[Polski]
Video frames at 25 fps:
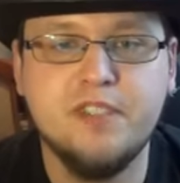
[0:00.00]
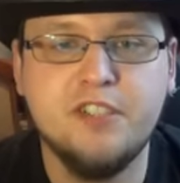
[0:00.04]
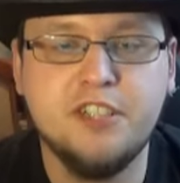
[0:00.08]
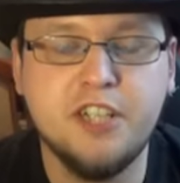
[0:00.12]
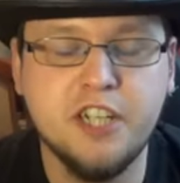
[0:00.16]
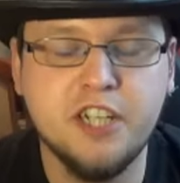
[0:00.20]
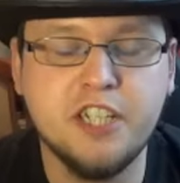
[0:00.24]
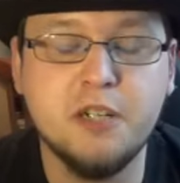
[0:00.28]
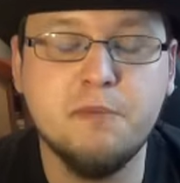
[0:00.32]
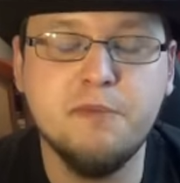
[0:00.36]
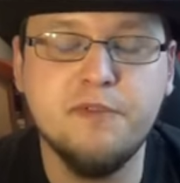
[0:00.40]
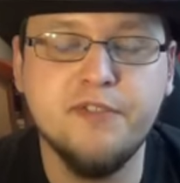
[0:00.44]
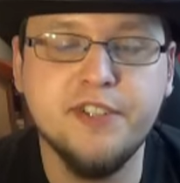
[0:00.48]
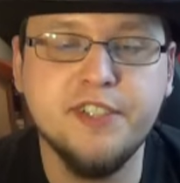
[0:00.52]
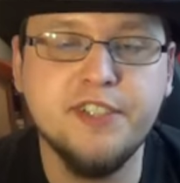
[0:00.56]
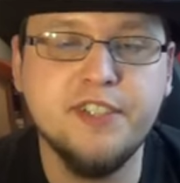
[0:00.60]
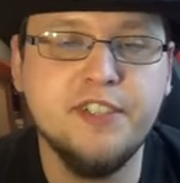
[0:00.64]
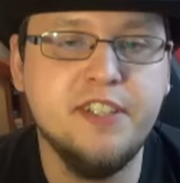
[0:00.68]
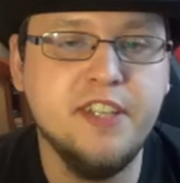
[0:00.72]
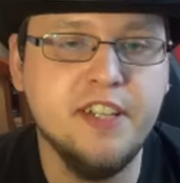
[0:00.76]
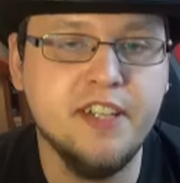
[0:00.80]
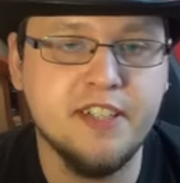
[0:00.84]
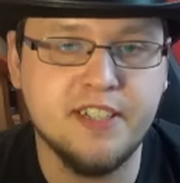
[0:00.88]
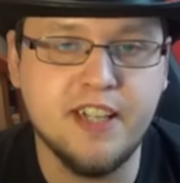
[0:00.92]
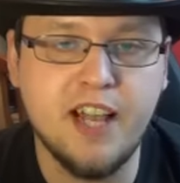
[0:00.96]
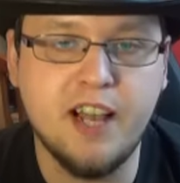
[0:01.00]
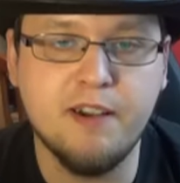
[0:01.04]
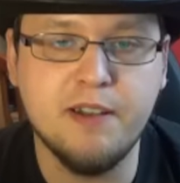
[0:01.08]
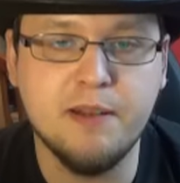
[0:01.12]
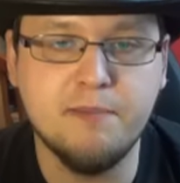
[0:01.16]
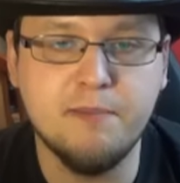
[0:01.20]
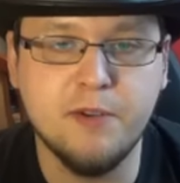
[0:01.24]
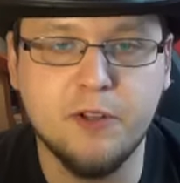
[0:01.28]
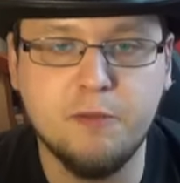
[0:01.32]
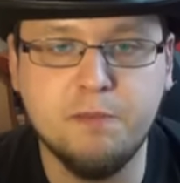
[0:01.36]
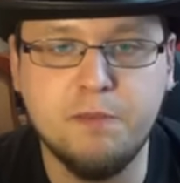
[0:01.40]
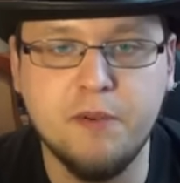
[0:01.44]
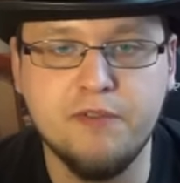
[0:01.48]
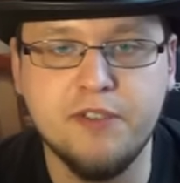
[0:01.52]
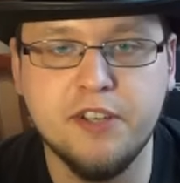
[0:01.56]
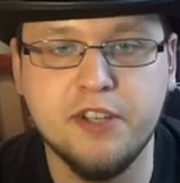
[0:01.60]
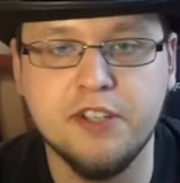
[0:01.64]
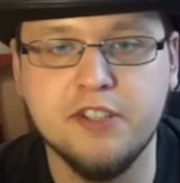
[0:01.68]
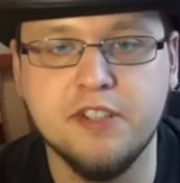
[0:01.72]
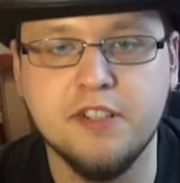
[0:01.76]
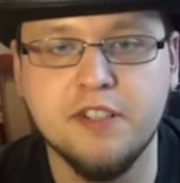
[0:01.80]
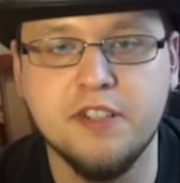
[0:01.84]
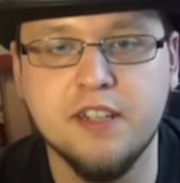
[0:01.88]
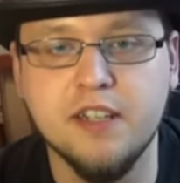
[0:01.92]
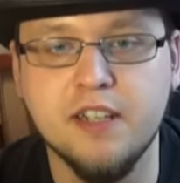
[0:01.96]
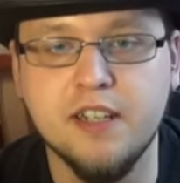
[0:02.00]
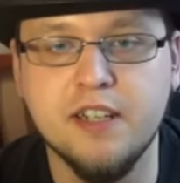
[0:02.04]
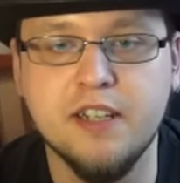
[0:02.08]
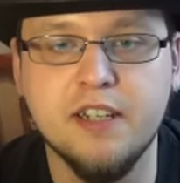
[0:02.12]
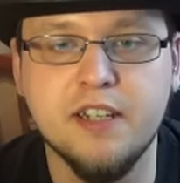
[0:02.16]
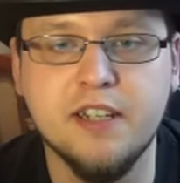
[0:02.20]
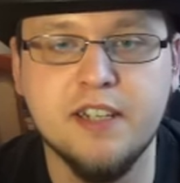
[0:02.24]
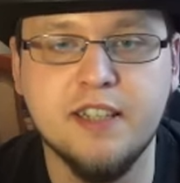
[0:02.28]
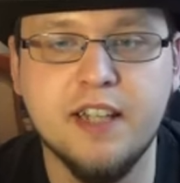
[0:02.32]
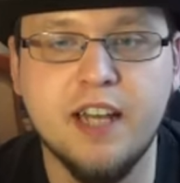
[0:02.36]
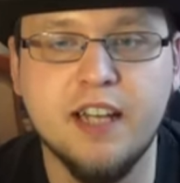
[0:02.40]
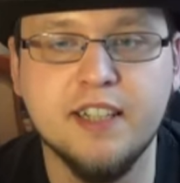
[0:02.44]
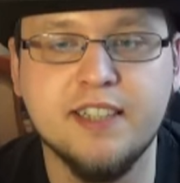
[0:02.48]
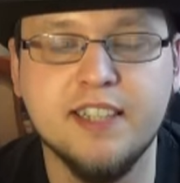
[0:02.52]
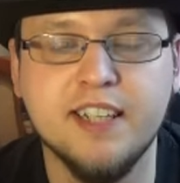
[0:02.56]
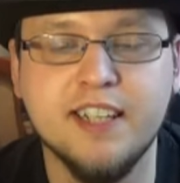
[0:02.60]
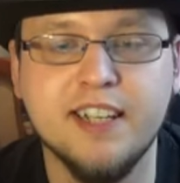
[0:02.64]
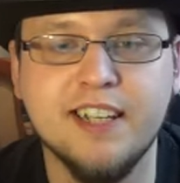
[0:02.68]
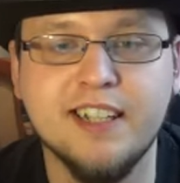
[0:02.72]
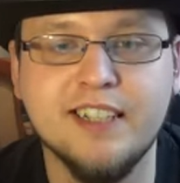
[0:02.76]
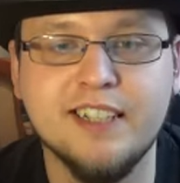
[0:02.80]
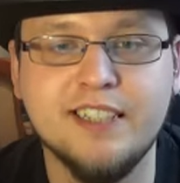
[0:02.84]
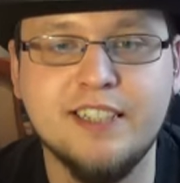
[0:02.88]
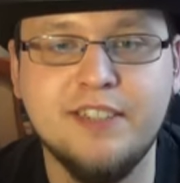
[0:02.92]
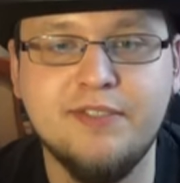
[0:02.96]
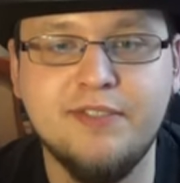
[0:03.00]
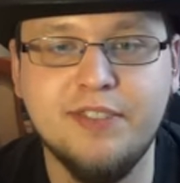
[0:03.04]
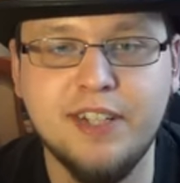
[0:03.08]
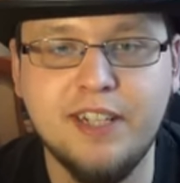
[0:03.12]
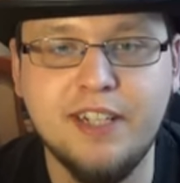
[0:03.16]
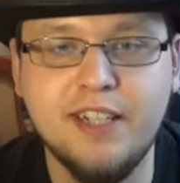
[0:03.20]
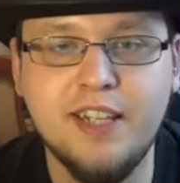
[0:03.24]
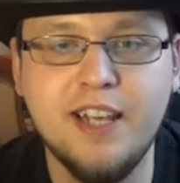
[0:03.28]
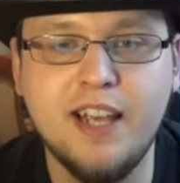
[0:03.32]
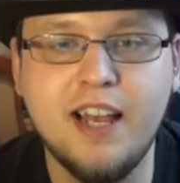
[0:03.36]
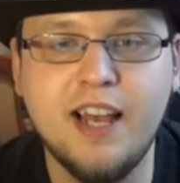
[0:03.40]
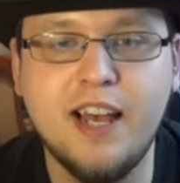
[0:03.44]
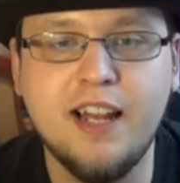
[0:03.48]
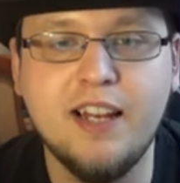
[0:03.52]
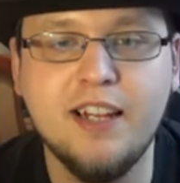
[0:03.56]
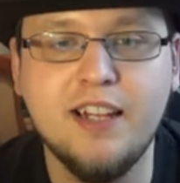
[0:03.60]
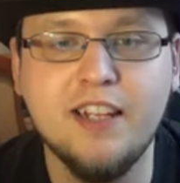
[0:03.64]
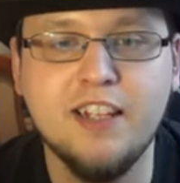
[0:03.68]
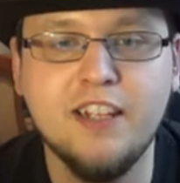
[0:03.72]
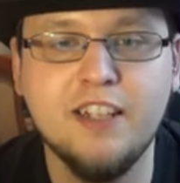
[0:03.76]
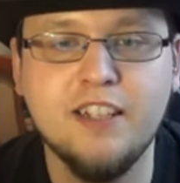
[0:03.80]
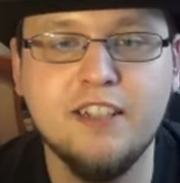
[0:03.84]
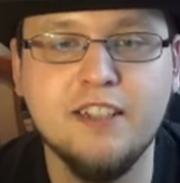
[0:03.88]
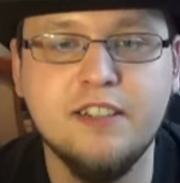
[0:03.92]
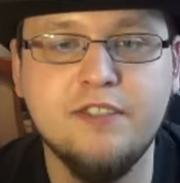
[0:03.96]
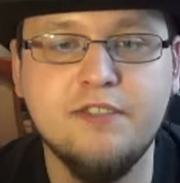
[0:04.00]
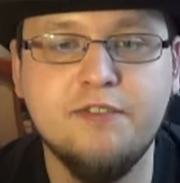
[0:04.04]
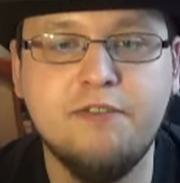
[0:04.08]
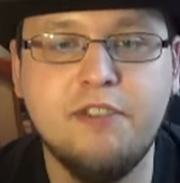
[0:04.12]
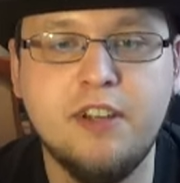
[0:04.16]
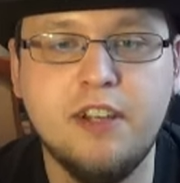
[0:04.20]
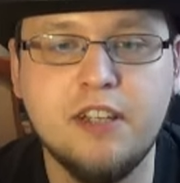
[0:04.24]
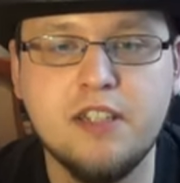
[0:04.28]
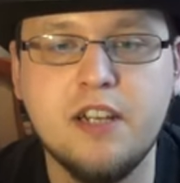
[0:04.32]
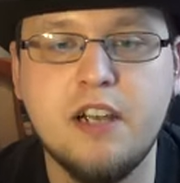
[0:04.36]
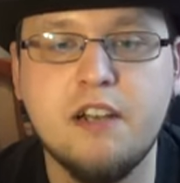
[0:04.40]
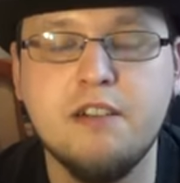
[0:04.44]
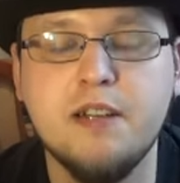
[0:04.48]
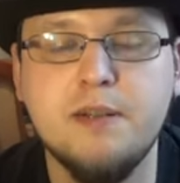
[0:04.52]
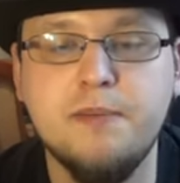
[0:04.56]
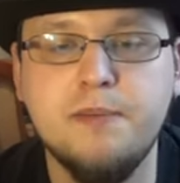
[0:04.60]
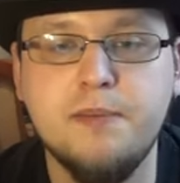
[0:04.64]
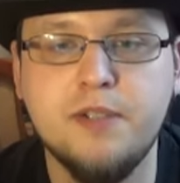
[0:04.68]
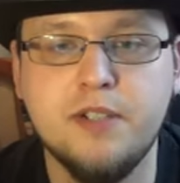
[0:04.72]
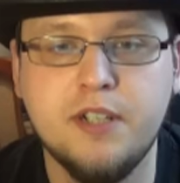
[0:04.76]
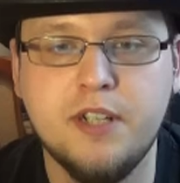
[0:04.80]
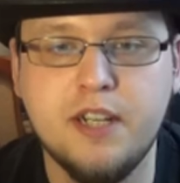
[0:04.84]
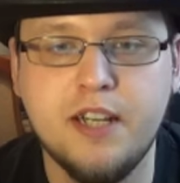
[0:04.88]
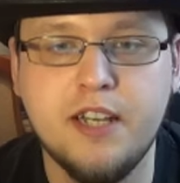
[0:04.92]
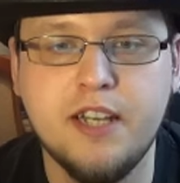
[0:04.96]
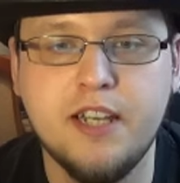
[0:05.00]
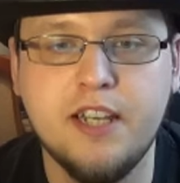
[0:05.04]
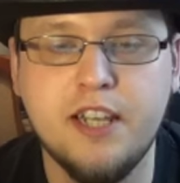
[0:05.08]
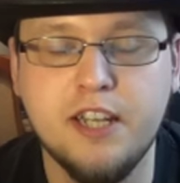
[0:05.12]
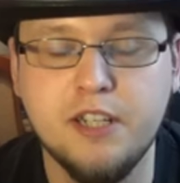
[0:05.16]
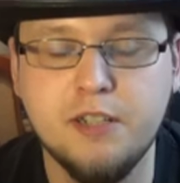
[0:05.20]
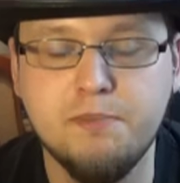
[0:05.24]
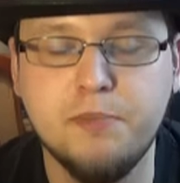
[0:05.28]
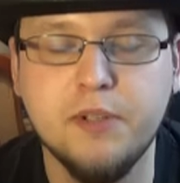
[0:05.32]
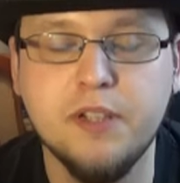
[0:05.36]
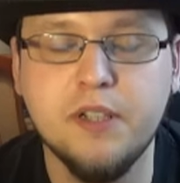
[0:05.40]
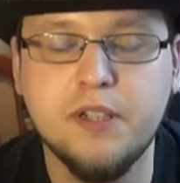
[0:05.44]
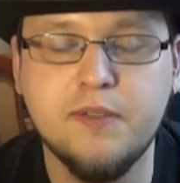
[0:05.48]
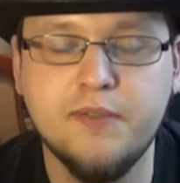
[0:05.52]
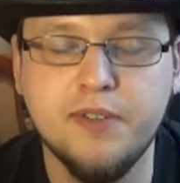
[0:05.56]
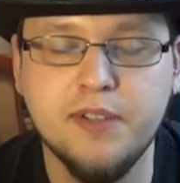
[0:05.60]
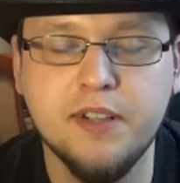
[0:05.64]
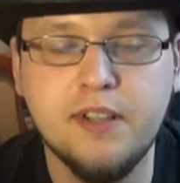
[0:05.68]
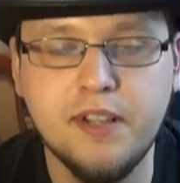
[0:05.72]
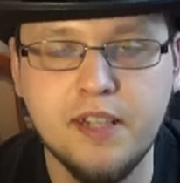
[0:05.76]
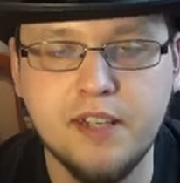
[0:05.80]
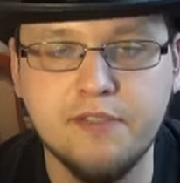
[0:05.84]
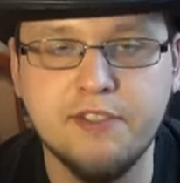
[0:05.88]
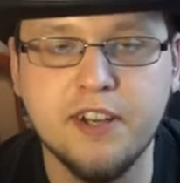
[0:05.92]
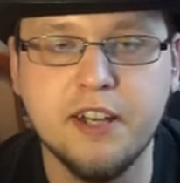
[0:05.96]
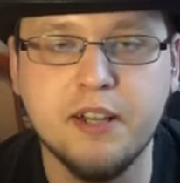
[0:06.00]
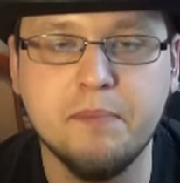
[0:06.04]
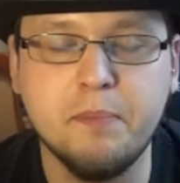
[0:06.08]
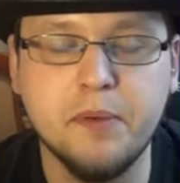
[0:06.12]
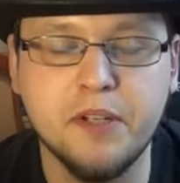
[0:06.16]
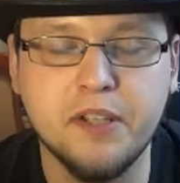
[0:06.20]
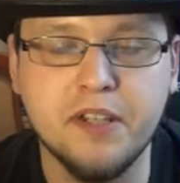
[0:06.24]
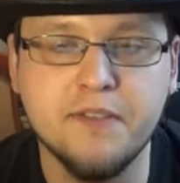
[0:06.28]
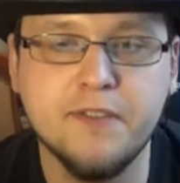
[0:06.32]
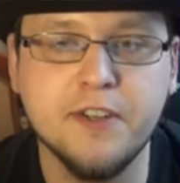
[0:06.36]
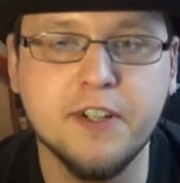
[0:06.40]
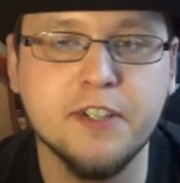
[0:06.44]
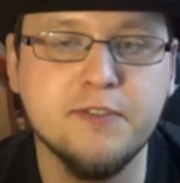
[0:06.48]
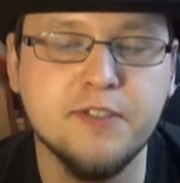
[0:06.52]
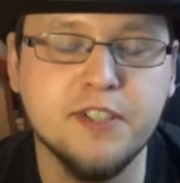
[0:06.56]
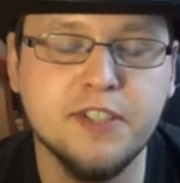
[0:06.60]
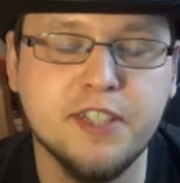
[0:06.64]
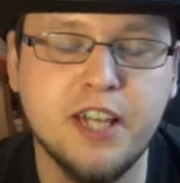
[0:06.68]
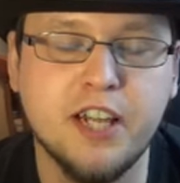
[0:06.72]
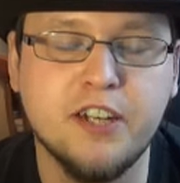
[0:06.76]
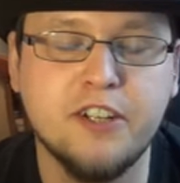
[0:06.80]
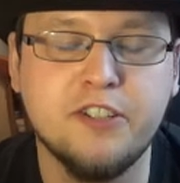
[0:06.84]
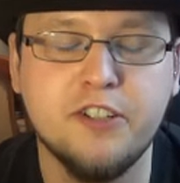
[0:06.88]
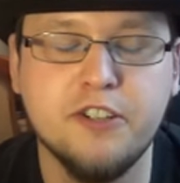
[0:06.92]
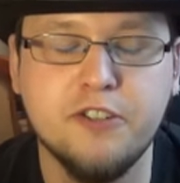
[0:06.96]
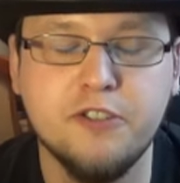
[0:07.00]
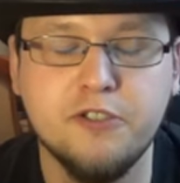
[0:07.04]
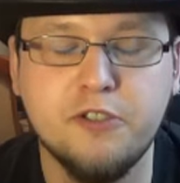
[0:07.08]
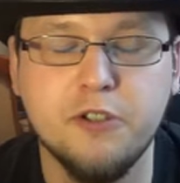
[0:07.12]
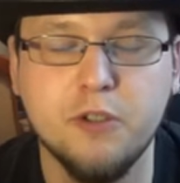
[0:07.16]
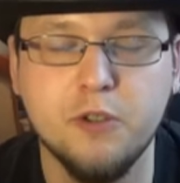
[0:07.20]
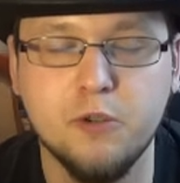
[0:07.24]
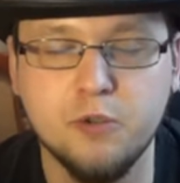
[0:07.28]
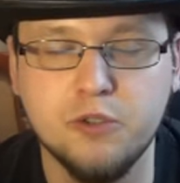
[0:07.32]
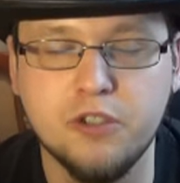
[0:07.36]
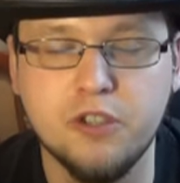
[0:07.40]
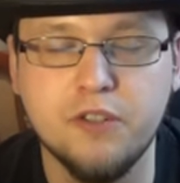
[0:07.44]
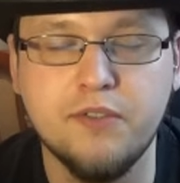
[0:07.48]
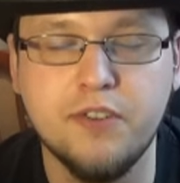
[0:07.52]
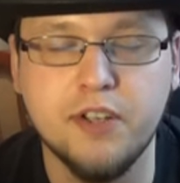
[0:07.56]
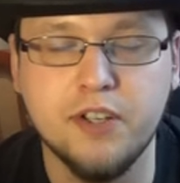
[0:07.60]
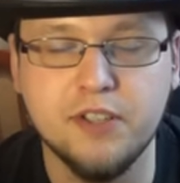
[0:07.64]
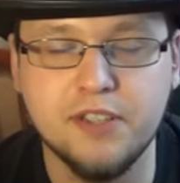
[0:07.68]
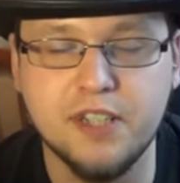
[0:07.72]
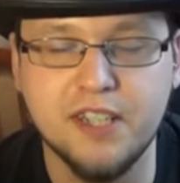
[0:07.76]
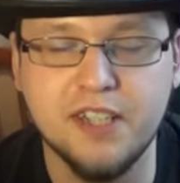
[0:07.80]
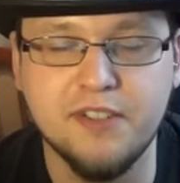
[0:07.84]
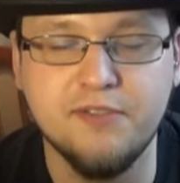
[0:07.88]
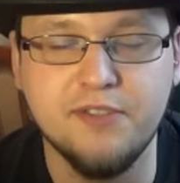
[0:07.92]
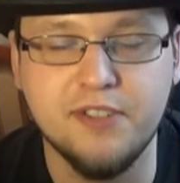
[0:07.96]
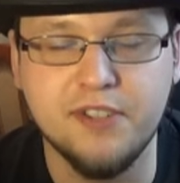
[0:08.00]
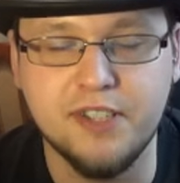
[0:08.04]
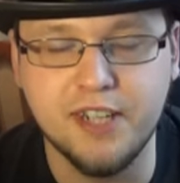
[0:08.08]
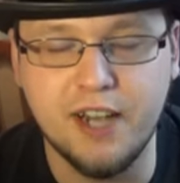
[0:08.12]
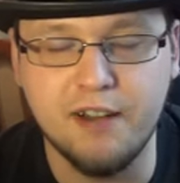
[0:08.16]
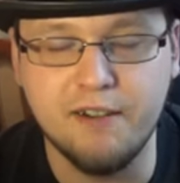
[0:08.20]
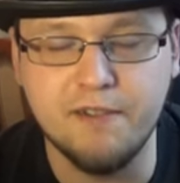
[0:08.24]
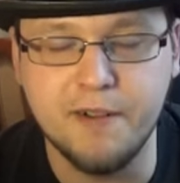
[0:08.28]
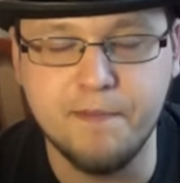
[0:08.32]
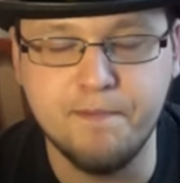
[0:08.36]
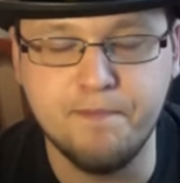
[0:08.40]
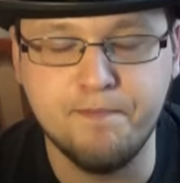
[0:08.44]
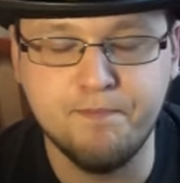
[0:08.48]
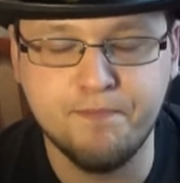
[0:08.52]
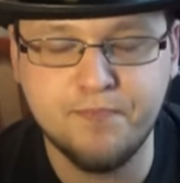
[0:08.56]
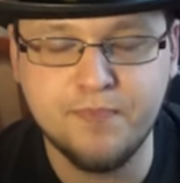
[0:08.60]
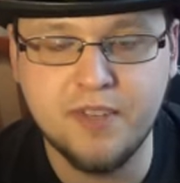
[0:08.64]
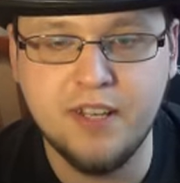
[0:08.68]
szczerze mówiąc nie znałem odpowiedzi e, na te dźwignie, ale wiedziałem, że jest podchwytliwe, ponieważ wystarczająco dużo wiosen widziałem.